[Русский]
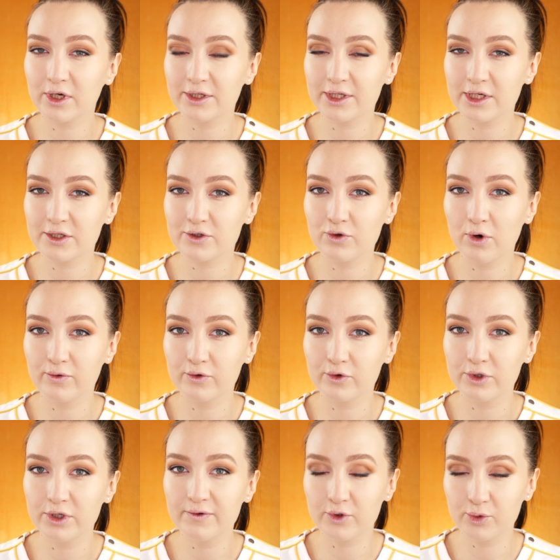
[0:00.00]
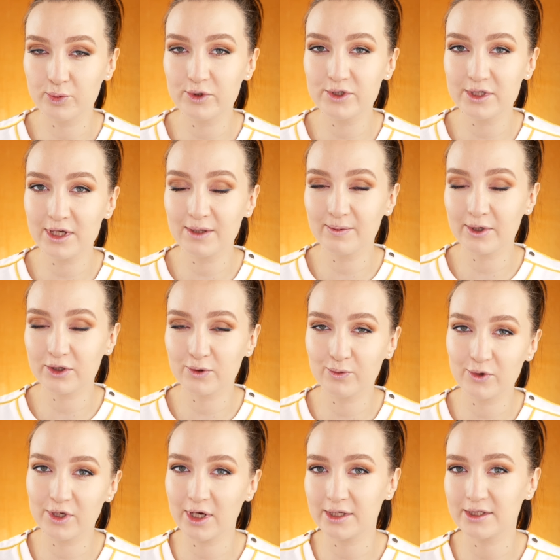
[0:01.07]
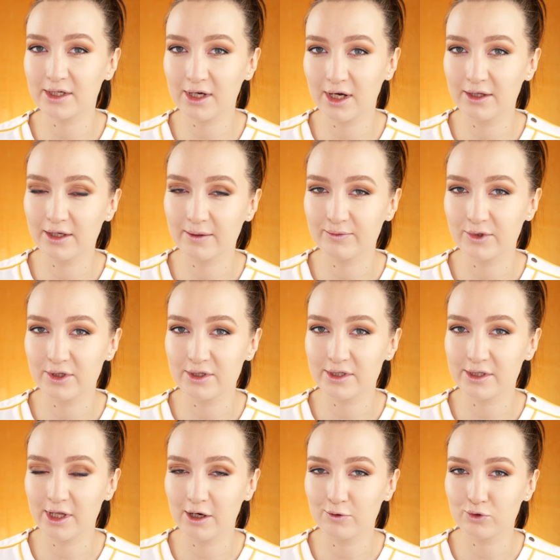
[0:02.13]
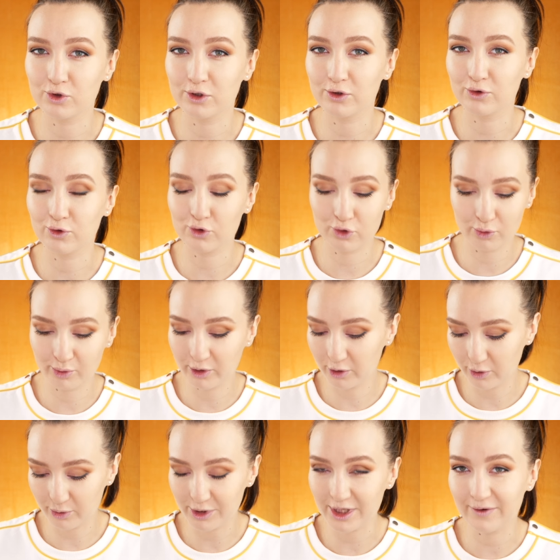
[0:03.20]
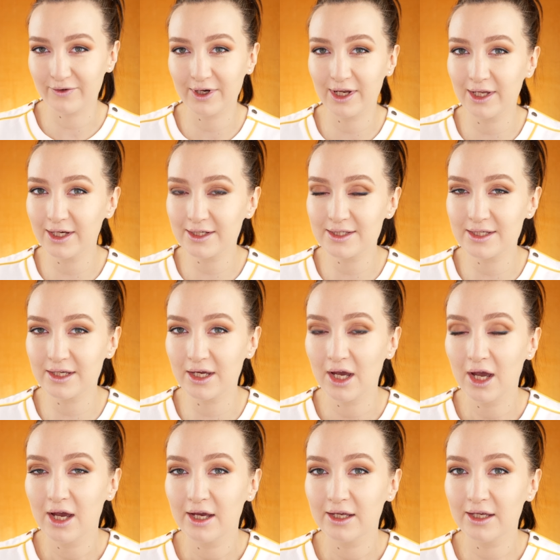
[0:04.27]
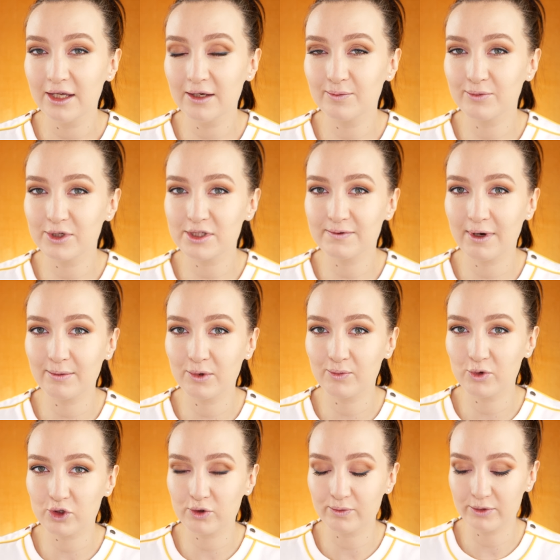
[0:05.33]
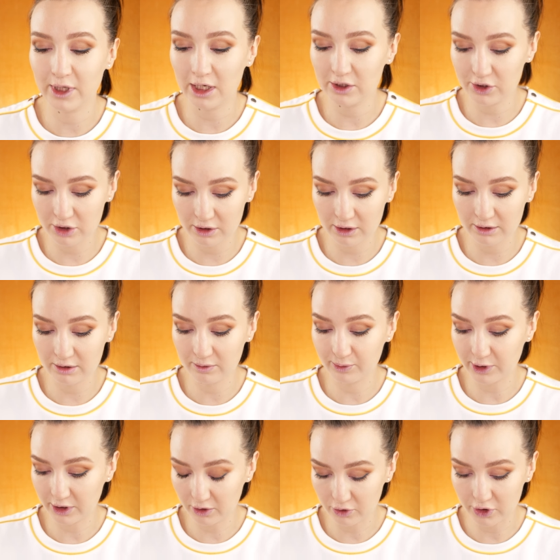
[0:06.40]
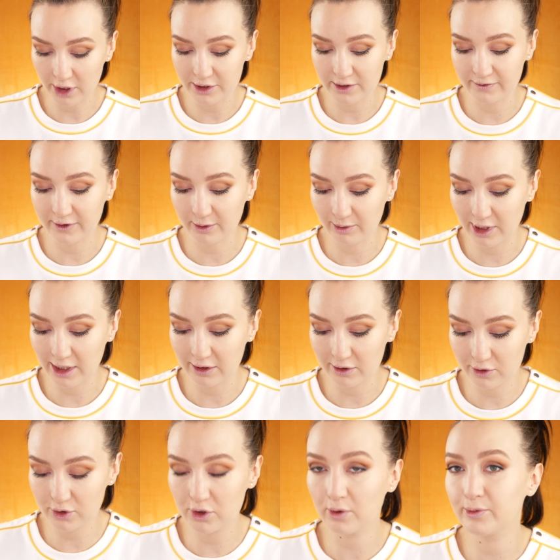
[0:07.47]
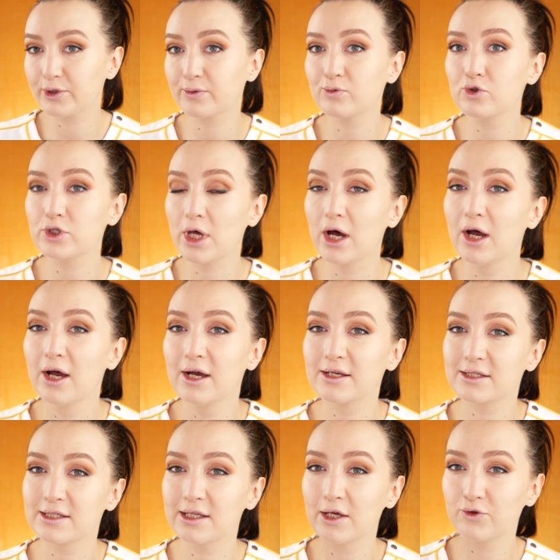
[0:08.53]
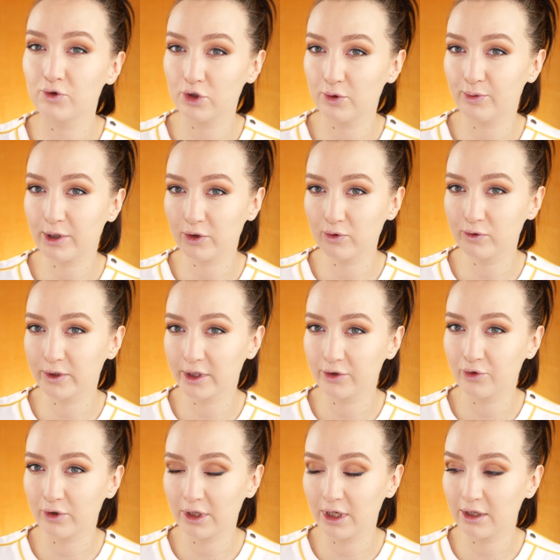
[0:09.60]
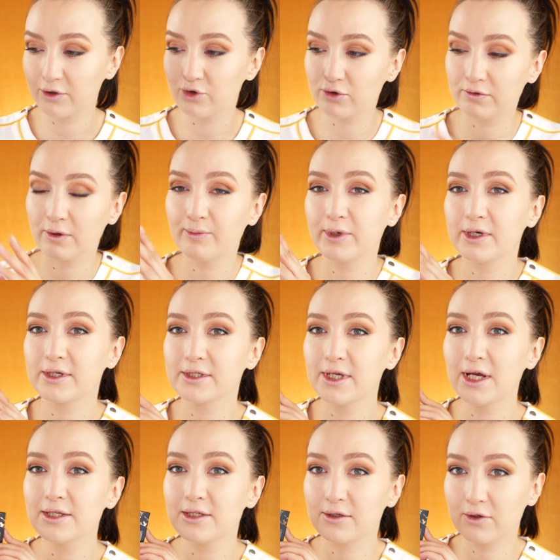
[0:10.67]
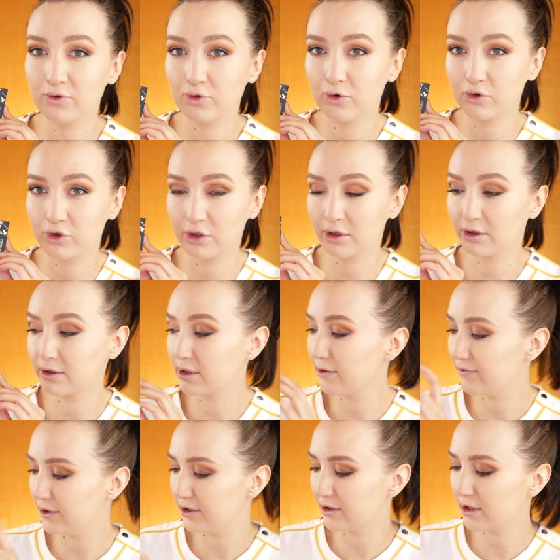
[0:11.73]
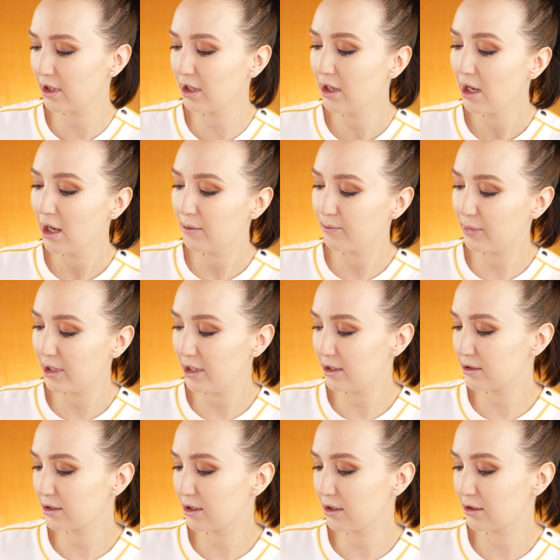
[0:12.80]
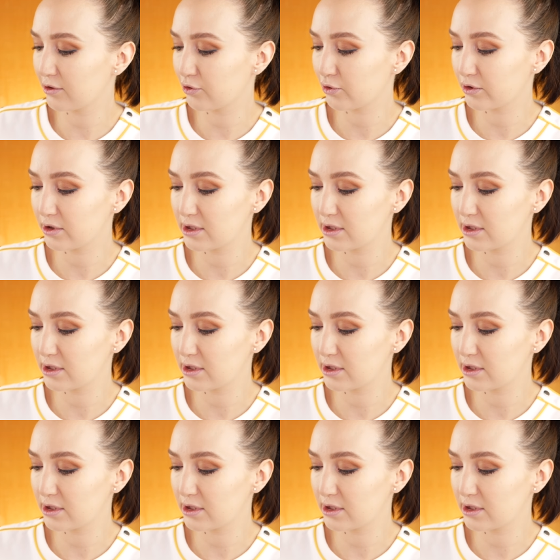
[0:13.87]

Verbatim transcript: Catrice новую не выпустили, поэтому я за кадром нанесла уже то, что было у меня в коллекции. И мы с вами можем дальше продолжать оформлять лицо, потому что следующий продукт, который я хочу вам показать, это тоже новинка. Палетка, которая